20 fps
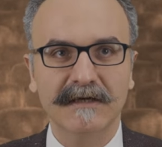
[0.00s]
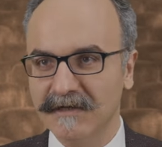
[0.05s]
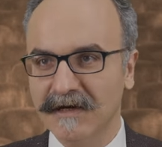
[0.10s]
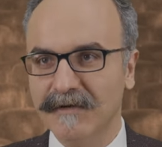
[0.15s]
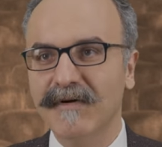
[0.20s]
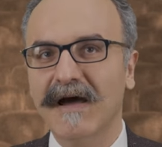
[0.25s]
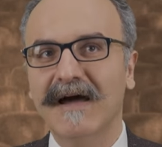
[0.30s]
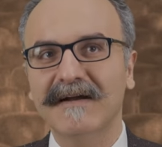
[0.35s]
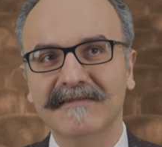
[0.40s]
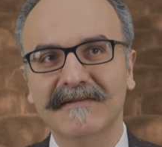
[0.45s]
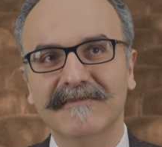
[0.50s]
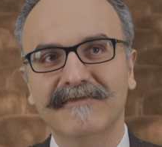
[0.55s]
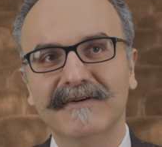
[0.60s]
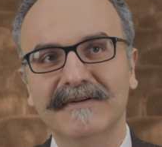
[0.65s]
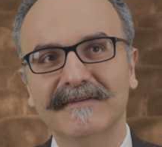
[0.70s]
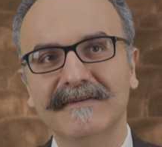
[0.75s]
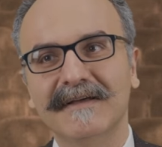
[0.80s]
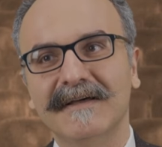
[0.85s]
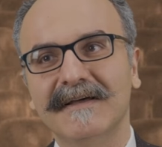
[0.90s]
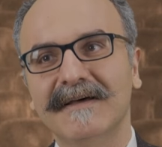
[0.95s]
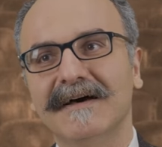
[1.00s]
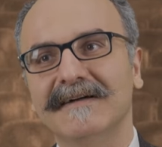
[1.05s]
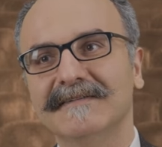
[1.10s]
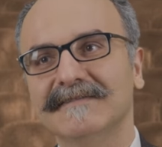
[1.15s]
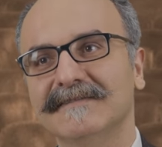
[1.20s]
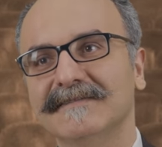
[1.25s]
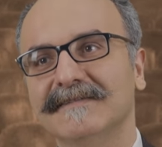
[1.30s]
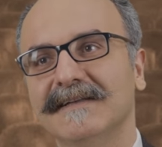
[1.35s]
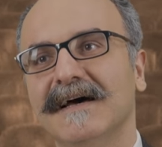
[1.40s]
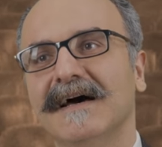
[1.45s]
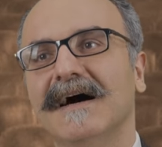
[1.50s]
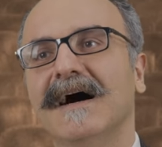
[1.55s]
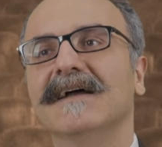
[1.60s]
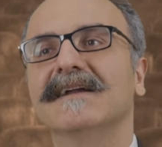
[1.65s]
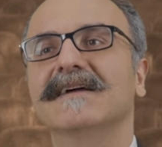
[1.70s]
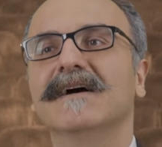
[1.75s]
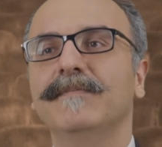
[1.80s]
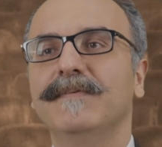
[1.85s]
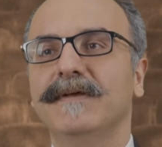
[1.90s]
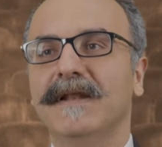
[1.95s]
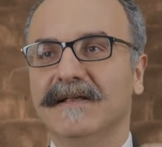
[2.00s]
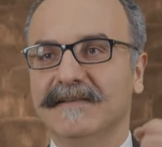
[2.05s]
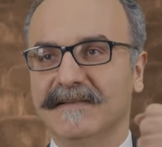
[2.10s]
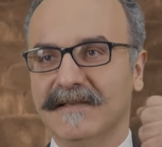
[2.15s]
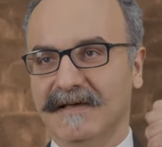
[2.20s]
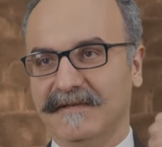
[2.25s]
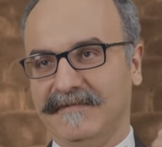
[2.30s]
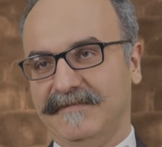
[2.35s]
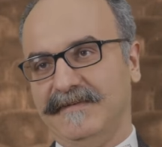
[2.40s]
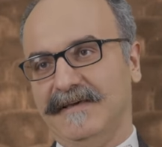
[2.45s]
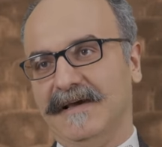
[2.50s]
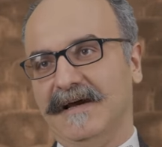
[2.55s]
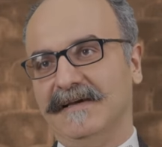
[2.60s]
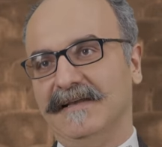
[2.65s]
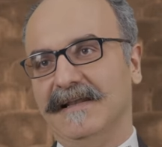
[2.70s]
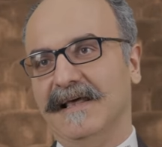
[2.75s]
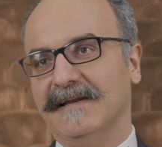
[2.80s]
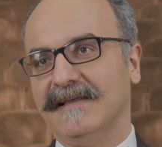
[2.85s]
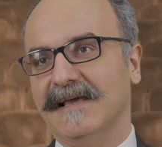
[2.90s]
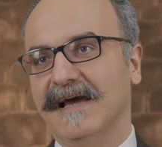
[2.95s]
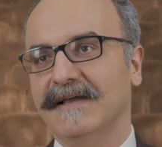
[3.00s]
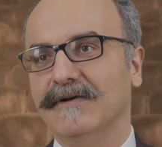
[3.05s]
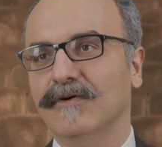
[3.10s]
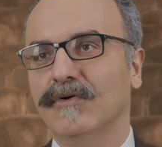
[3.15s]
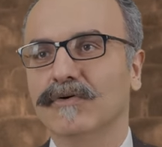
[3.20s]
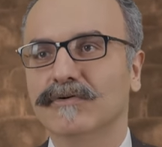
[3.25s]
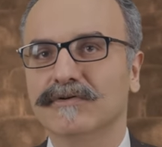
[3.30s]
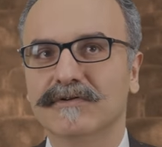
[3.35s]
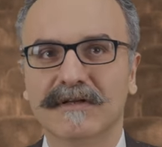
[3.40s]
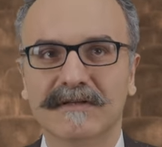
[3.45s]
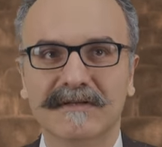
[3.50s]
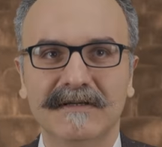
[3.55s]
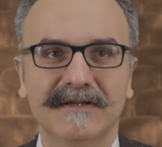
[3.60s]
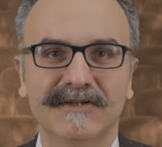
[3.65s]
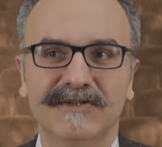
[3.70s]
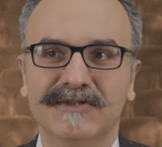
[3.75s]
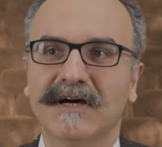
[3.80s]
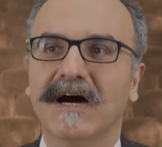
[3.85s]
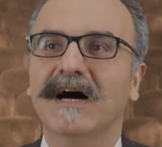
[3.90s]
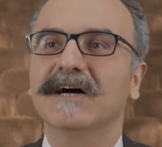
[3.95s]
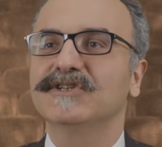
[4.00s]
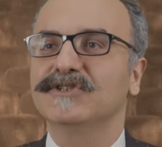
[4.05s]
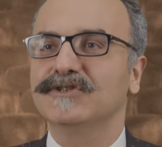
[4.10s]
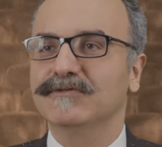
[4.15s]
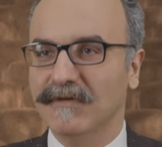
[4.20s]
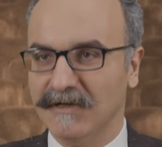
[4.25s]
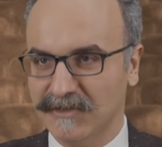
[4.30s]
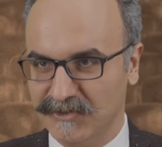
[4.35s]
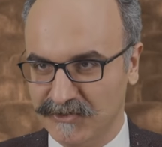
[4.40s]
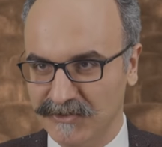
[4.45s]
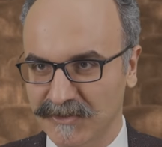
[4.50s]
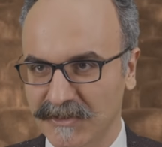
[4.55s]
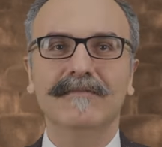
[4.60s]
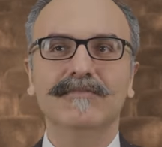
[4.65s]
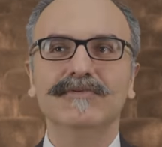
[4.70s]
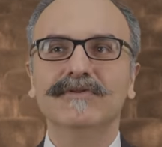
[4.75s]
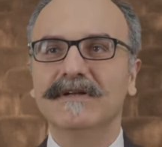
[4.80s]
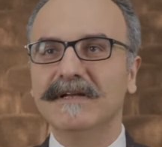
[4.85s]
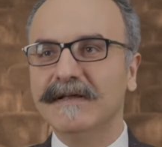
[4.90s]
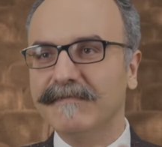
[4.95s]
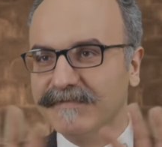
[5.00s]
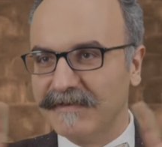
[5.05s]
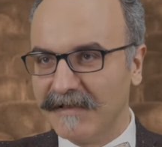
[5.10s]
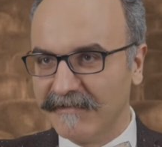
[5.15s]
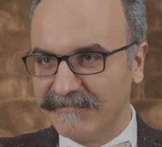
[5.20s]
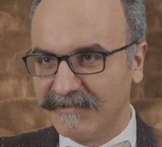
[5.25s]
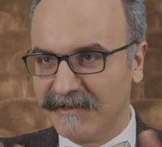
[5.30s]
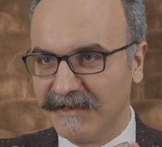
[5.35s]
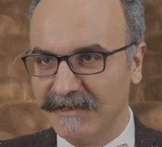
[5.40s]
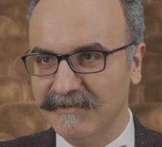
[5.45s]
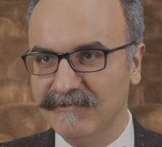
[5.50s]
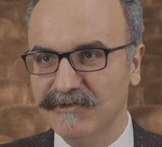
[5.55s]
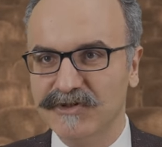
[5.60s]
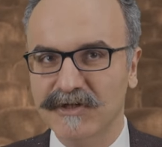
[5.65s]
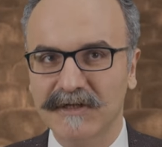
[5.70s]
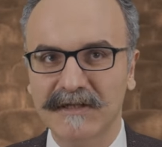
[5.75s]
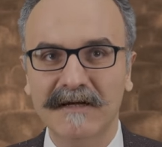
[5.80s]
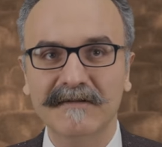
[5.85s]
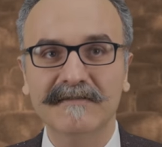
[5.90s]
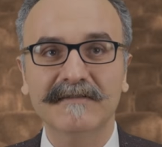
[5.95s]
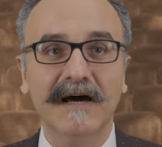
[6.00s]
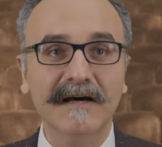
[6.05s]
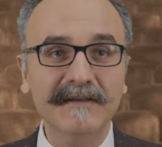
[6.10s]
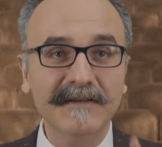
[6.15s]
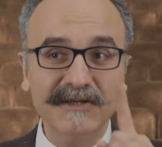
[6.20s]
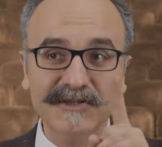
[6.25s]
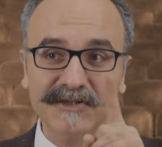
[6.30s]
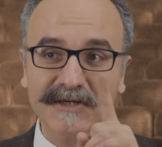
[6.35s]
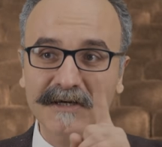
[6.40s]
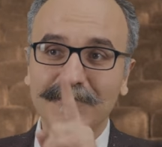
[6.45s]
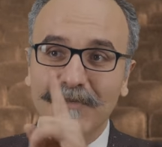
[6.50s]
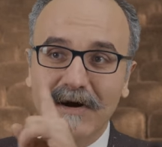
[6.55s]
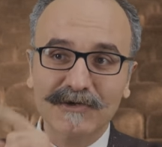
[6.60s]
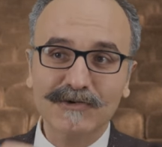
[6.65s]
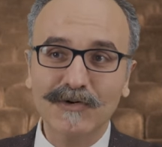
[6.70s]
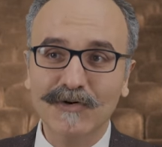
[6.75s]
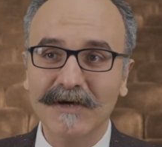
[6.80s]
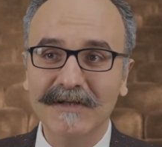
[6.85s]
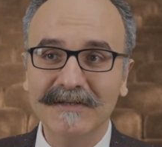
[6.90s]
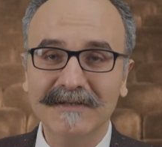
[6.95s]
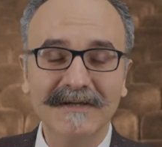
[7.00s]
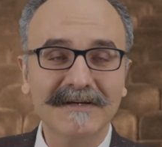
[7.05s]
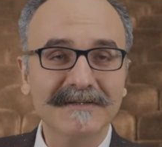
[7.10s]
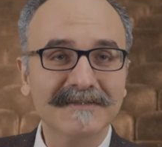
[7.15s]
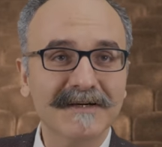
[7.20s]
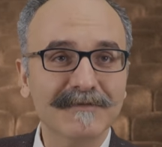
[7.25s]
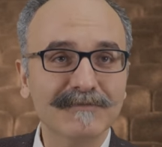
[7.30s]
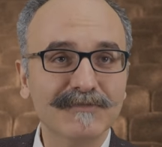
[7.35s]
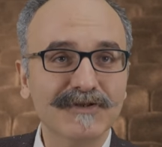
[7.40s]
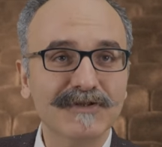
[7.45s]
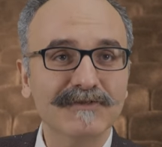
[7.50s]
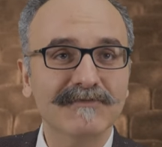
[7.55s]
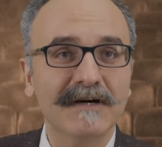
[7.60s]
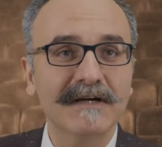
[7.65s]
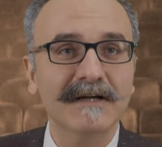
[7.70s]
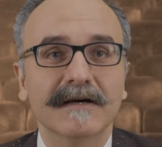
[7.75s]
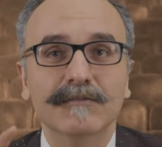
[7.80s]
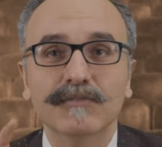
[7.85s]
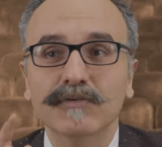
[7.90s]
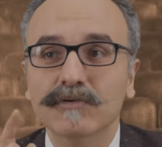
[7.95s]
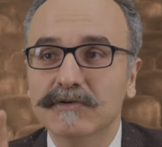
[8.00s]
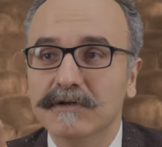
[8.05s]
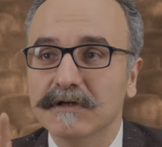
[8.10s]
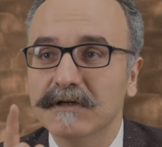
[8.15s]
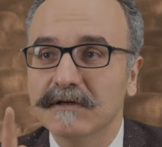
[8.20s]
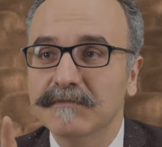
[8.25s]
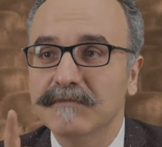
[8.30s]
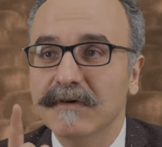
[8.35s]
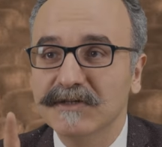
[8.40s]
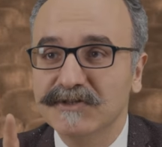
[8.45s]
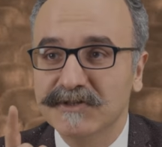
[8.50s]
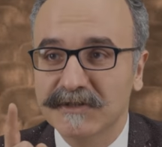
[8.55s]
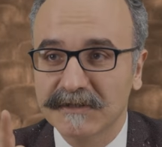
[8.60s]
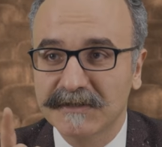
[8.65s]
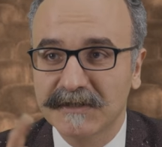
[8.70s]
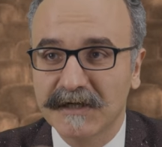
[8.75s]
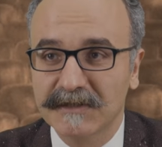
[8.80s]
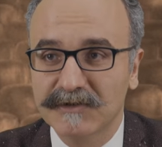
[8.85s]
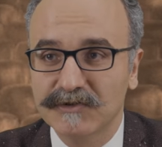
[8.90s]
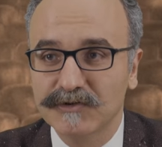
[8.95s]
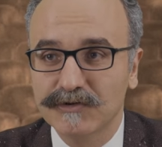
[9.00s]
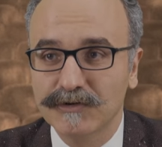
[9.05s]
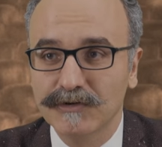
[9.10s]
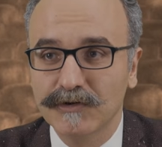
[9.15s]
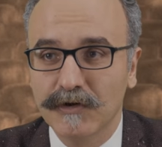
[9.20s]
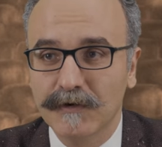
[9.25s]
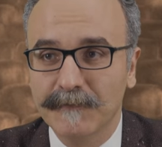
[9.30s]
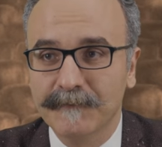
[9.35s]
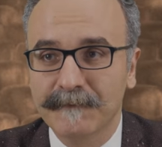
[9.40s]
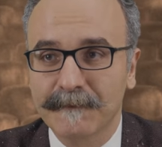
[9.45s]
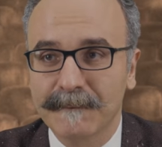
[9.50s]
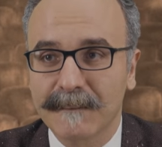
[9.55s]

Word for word: Ama her seferinde aslında arka planda siyahiler. Yani orada da değil işte ahçı maşçı. Bunların hepsi efsanevi şeyler. Sadece bak çok enteresan bir şey var. Bu e, mecliste tartışılıyor.